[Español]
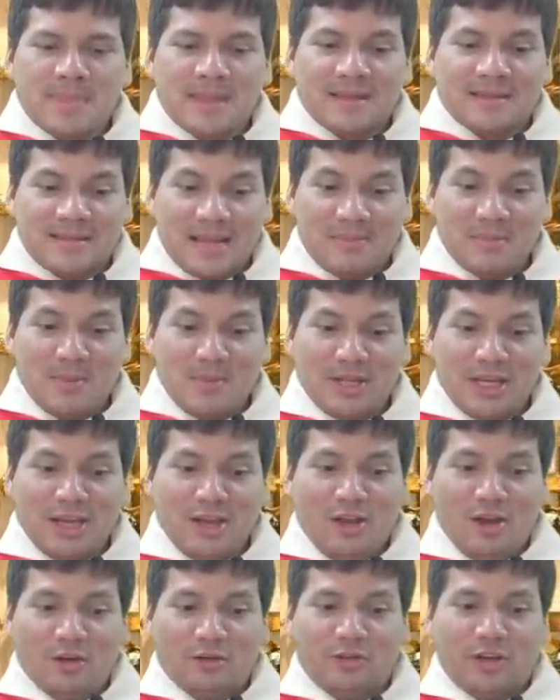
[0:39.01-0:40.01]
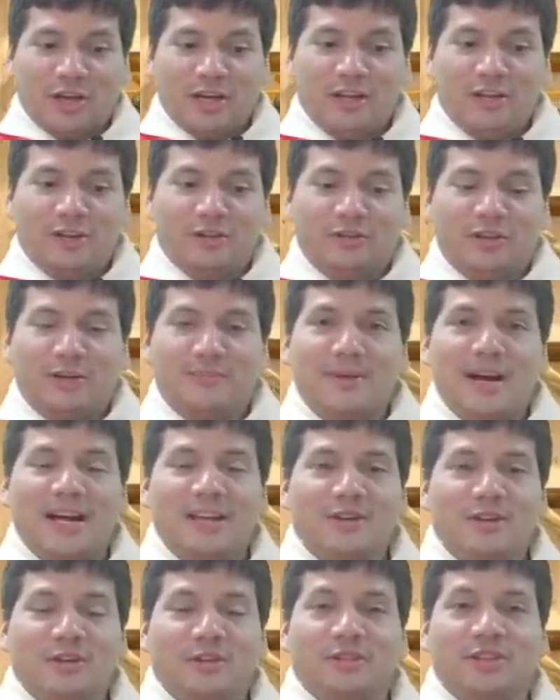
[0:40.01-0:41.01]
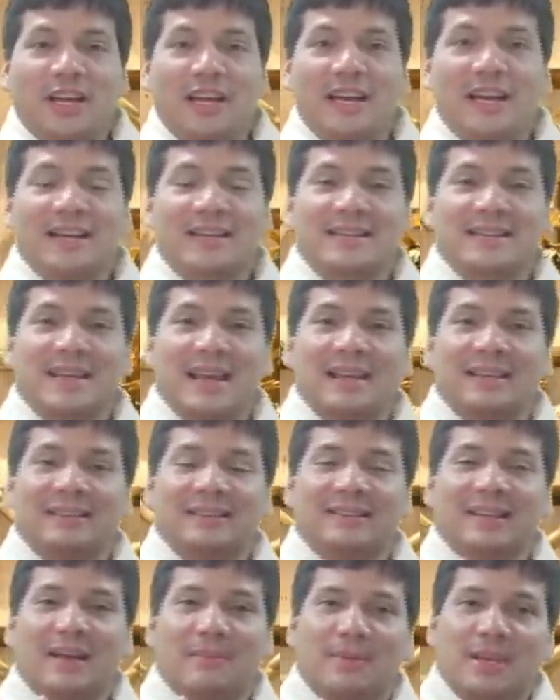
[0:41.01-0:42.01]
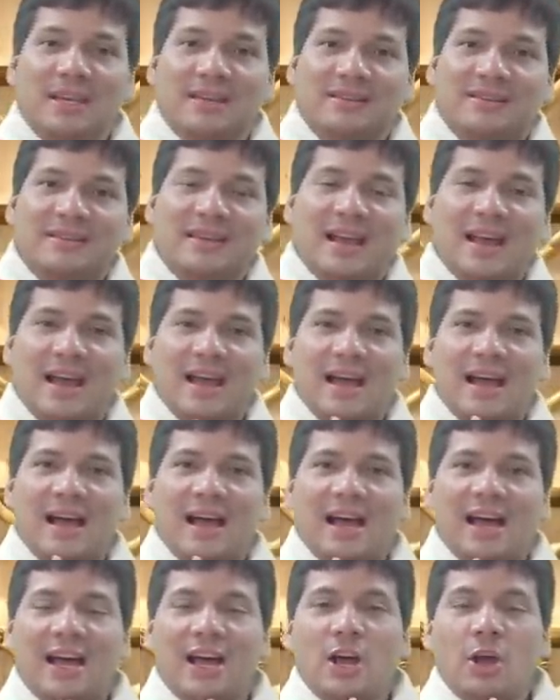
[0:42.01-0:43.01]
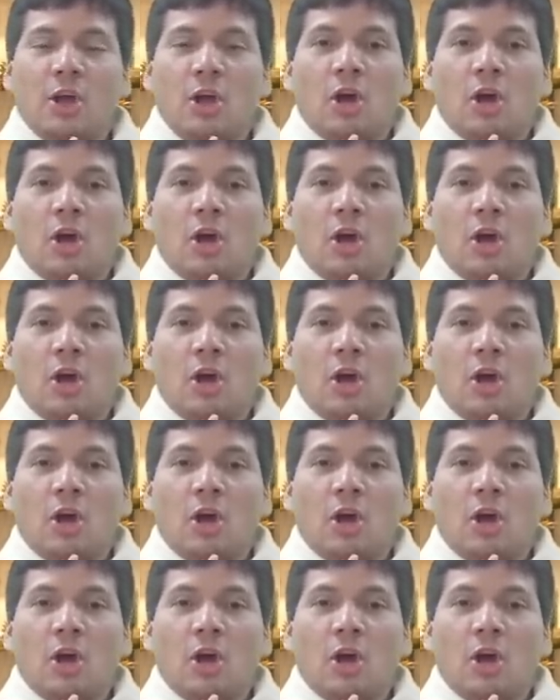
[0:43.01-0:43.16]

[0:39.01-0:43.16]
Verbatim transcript: Sean bienvenidos, queridos hermanos, a la Santa Misa.